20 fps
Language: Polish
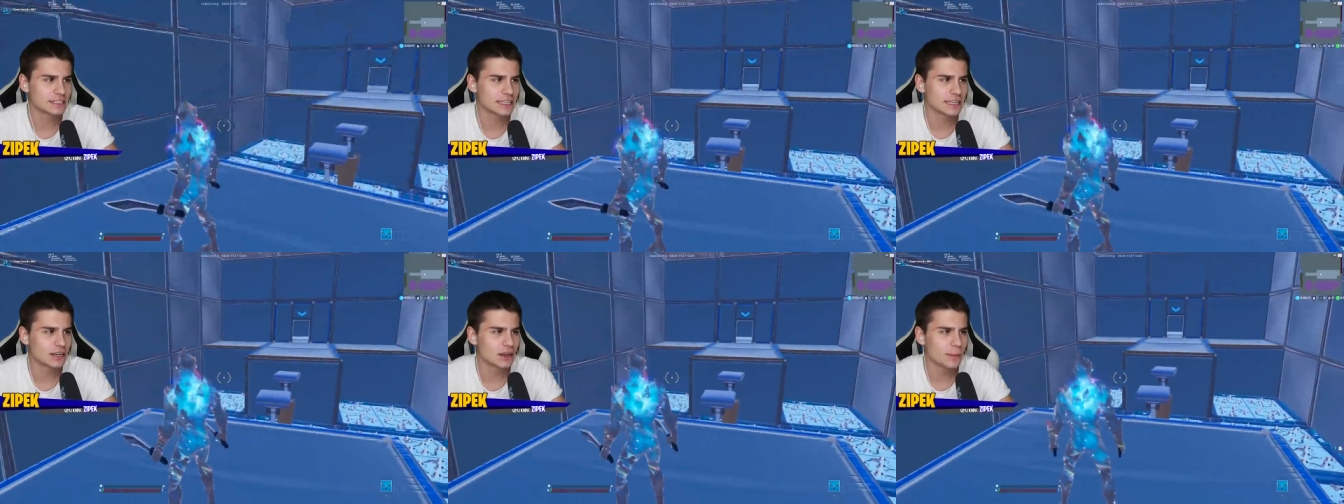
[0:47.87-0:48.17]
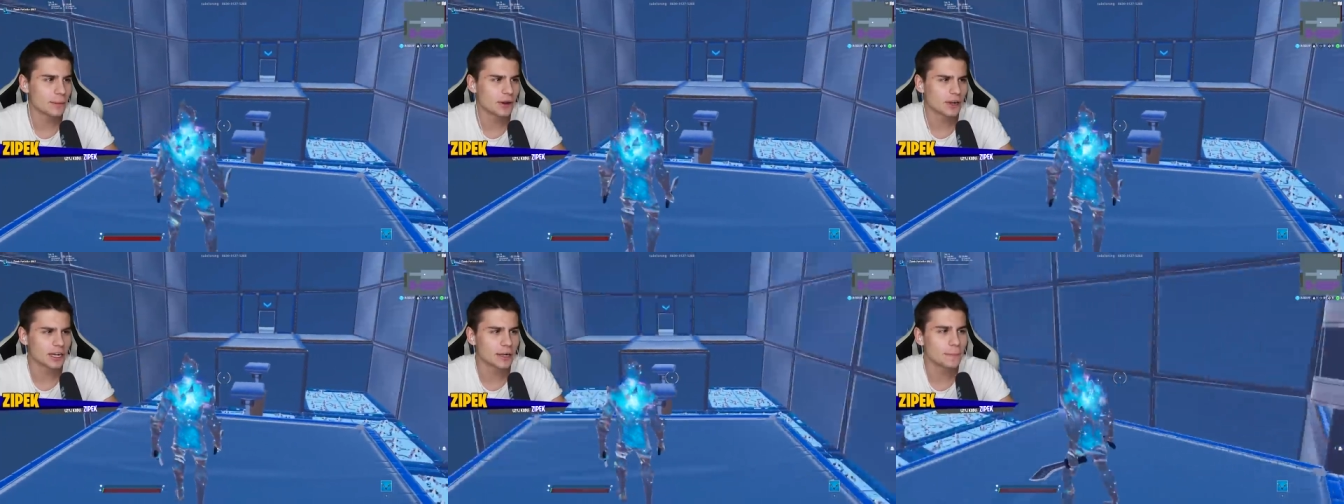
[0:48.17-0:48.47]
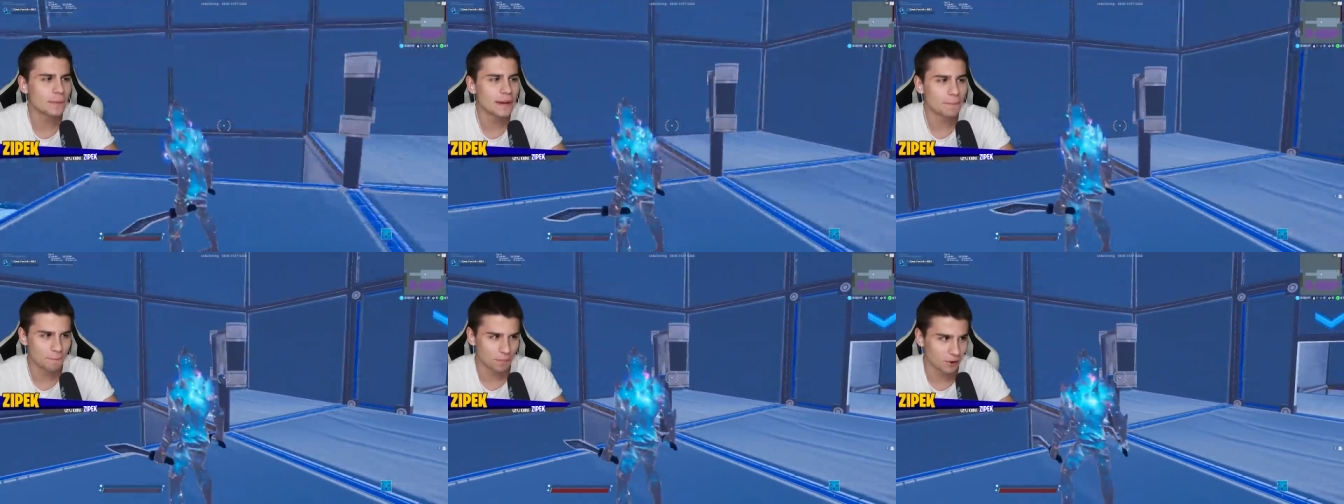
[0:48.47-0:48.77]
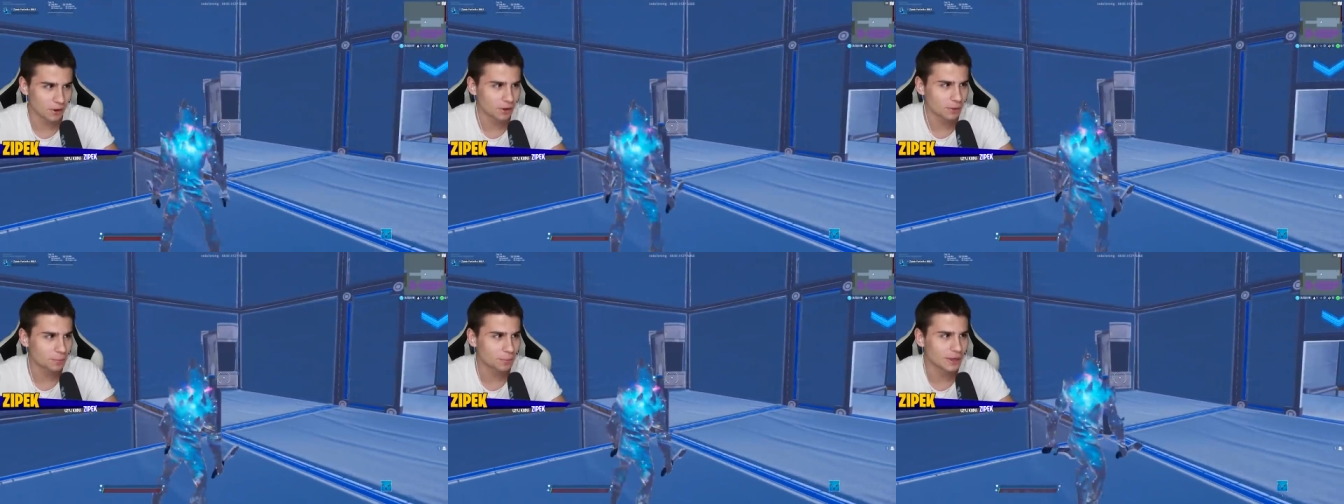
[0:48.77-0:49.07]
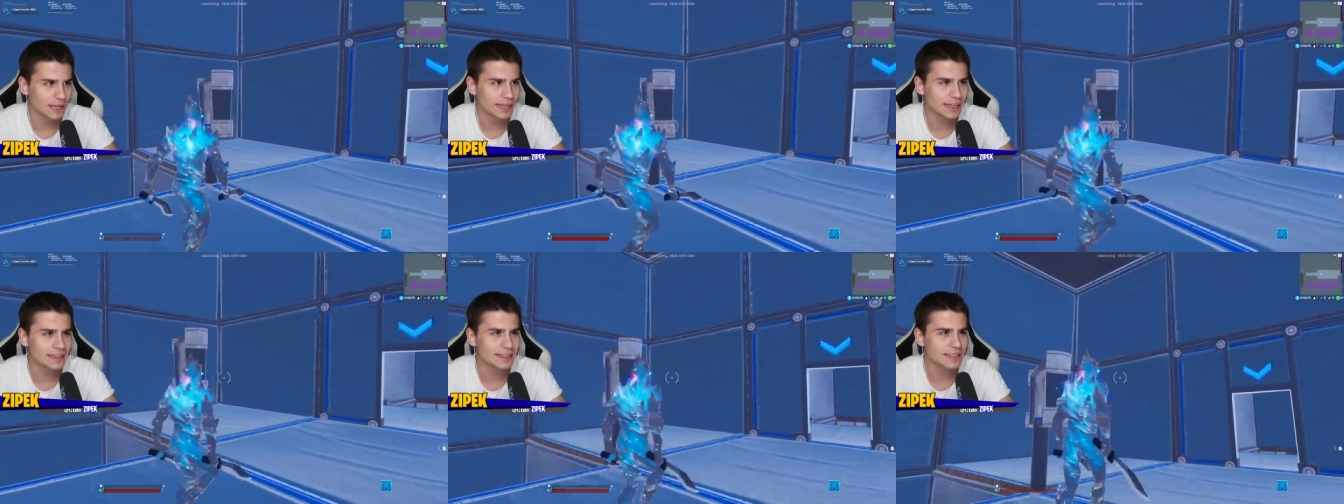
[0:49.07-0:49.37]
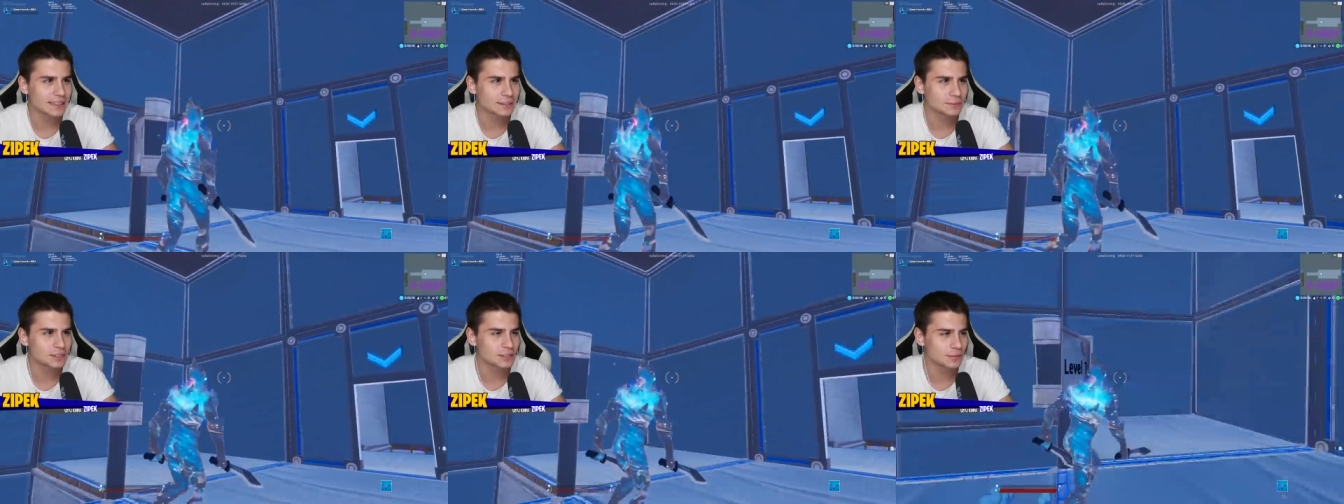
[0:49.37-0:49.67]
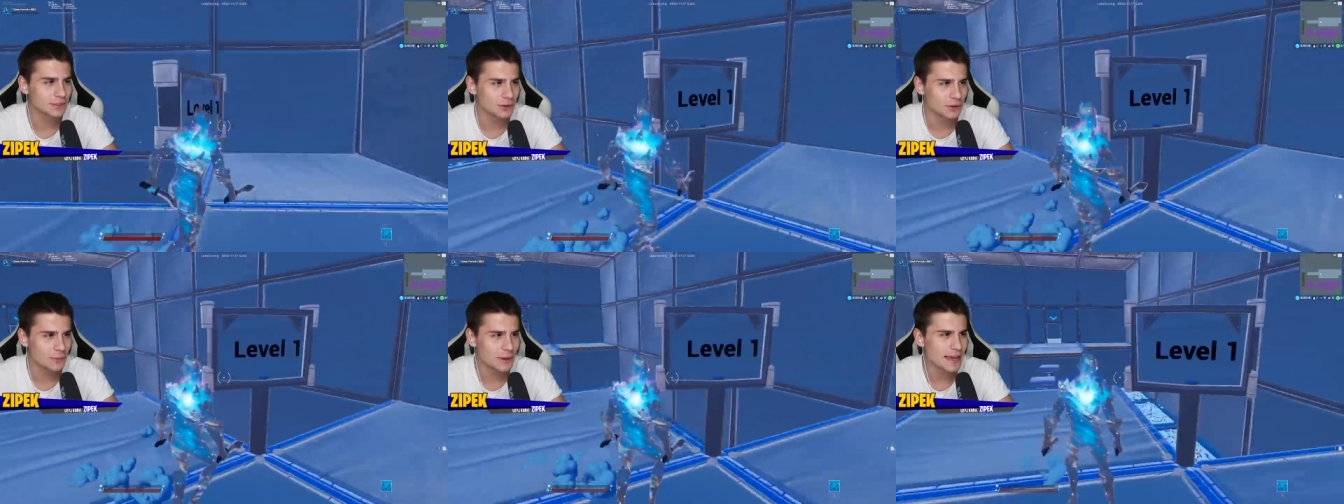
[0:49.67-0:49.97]
rzekomo chyba polega na tym,
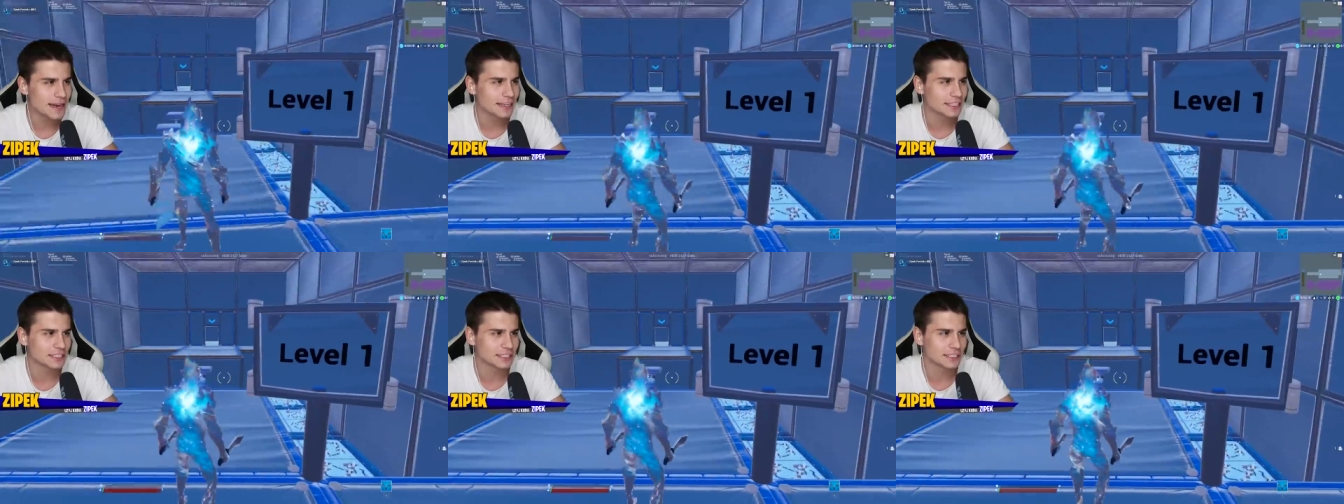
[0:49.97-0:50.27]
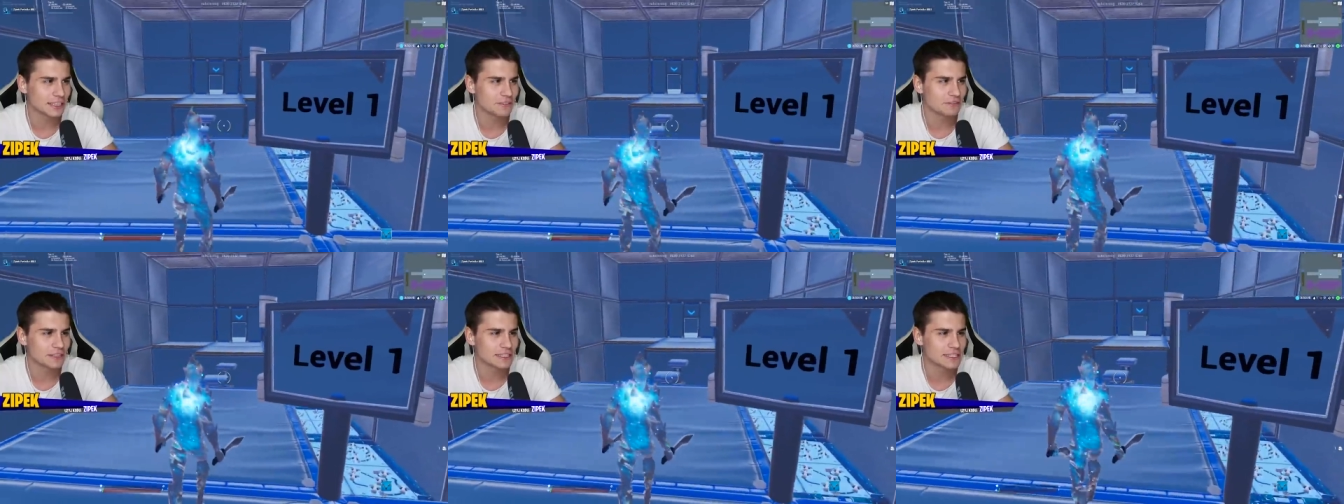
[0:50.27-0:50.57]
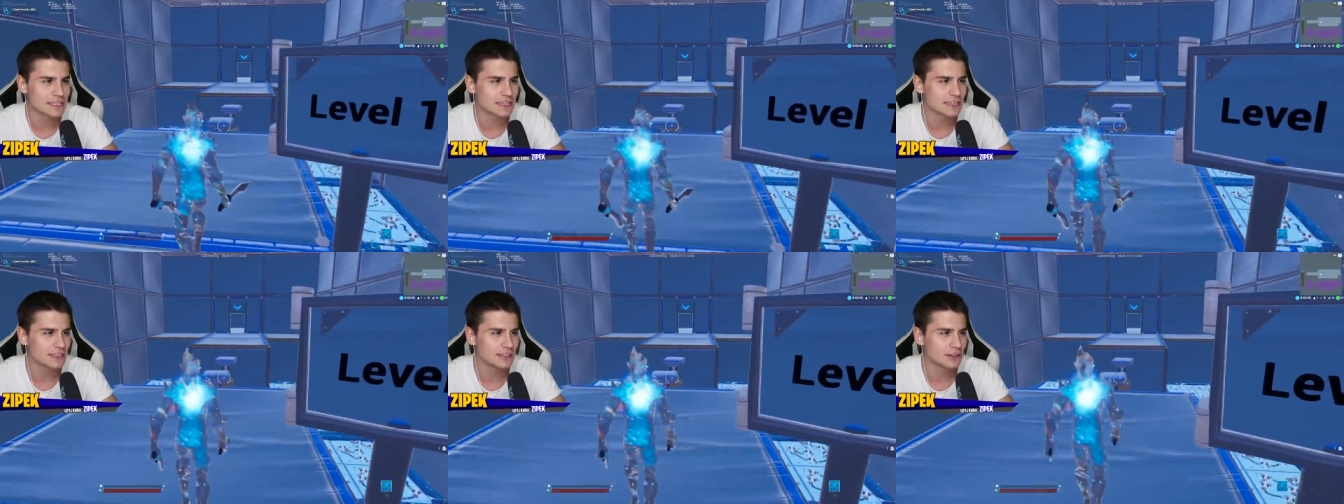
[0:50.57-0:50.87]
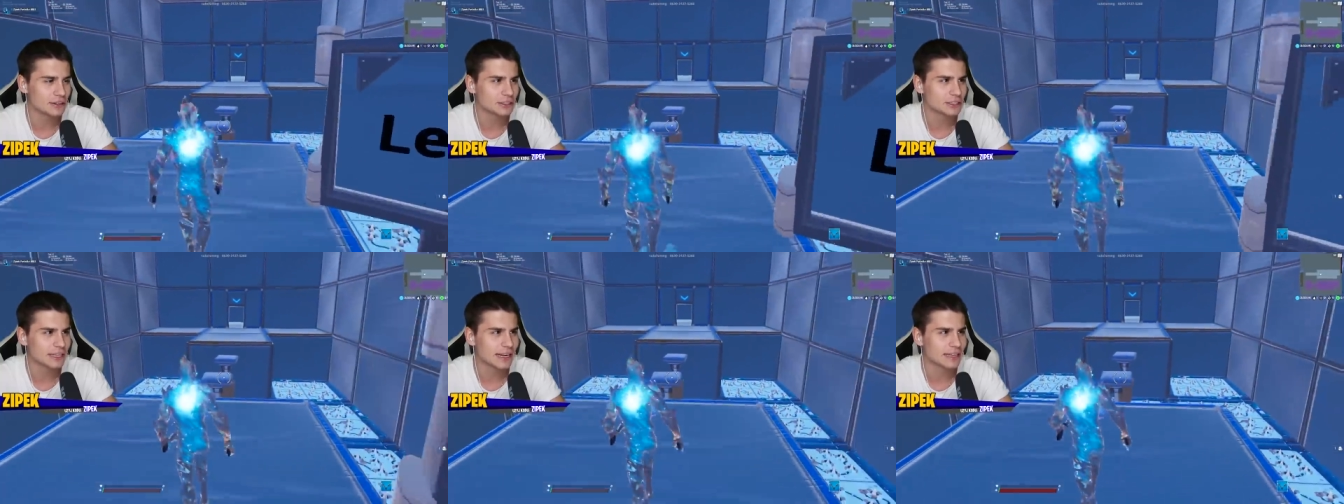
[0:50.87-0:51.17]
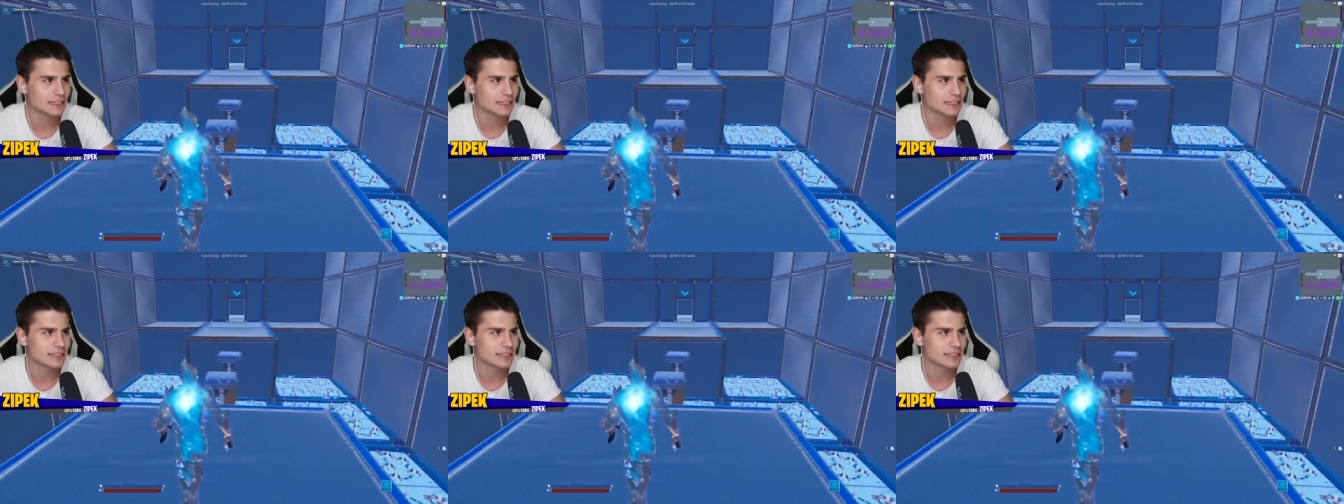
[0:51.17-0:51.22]
żeby umierać jak najwięcej ilość